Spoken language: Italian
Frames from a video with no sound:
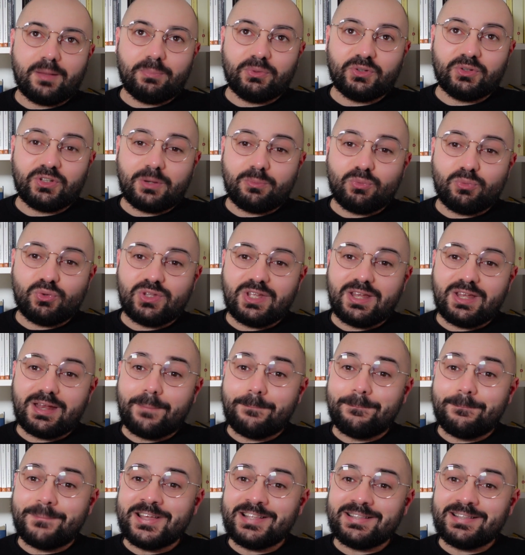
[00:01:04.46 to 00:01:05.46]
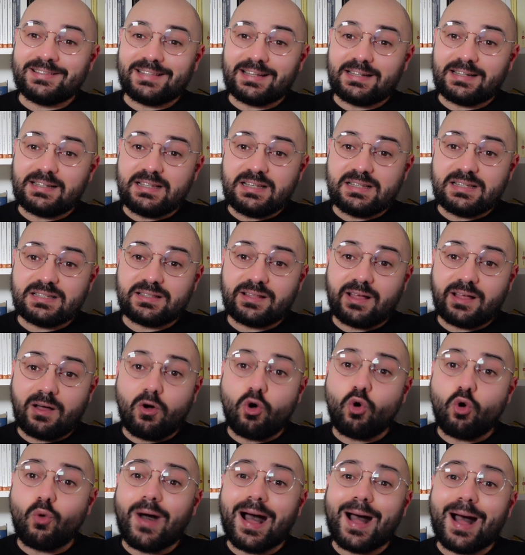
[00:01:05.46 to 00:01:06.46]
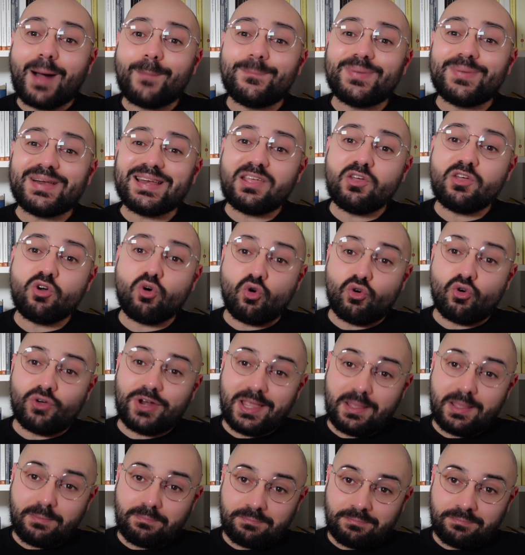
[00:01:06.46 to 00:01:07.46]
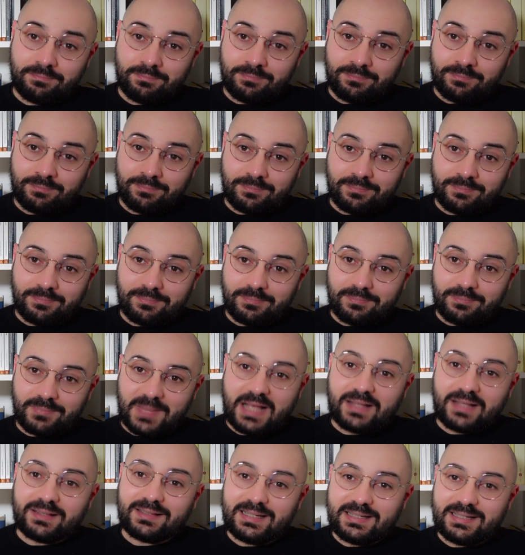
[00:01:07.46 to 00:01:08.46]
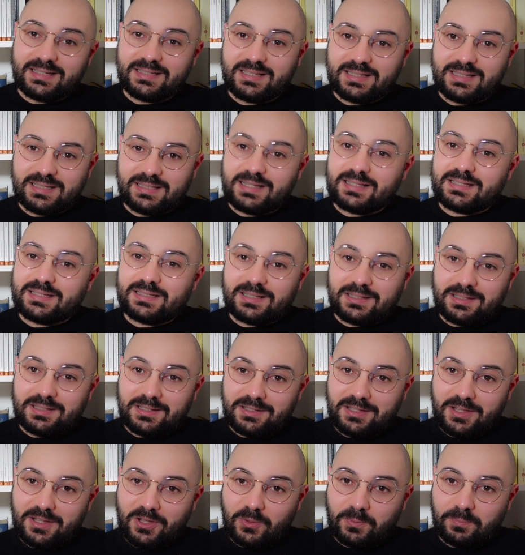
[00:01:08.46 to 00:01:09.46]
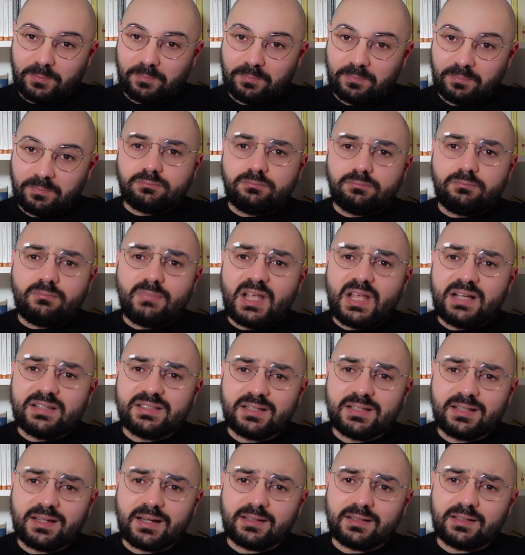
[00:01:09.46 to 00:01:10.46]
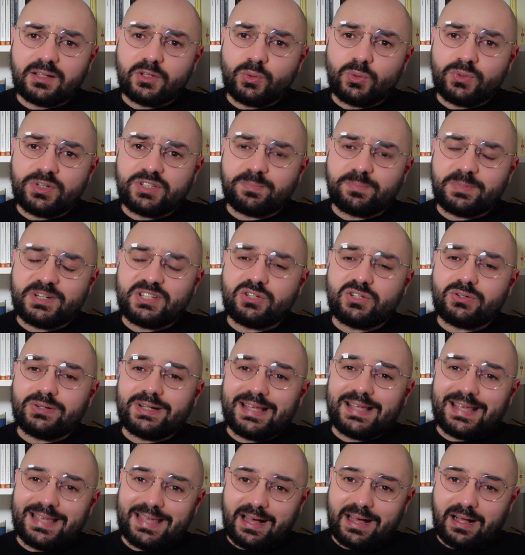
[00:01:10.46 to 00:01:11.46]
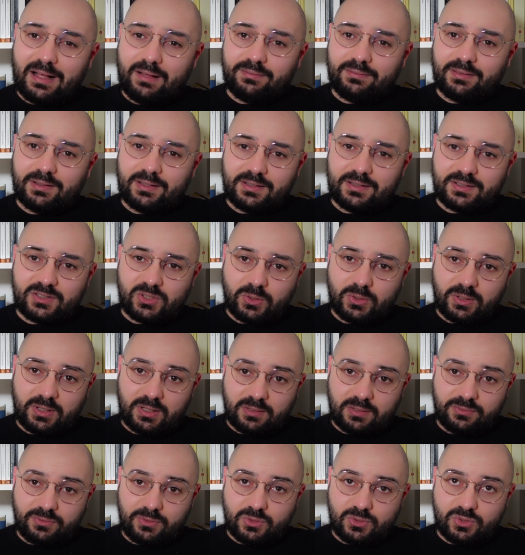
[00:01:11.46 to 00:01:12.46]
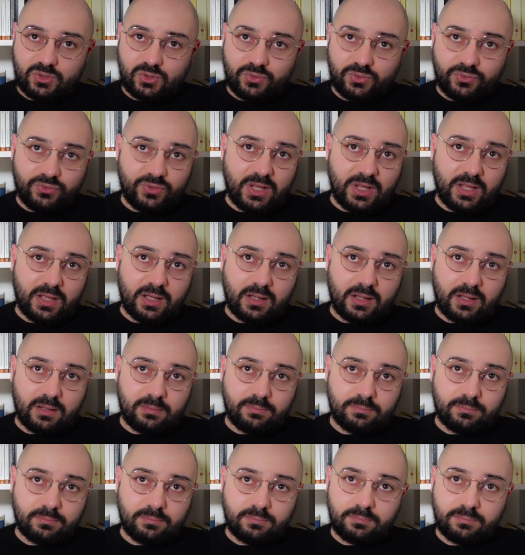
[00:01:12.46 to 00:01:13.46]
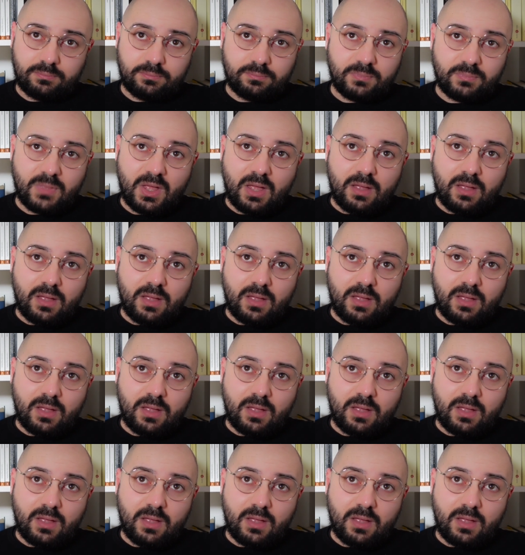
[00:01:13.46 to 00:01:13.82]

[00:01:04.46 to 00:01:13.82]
potremmo dire mentalista o a priori, dell'esistenza di Dio. Si tratta di un'espressione chiave della storia della filosofia, mm,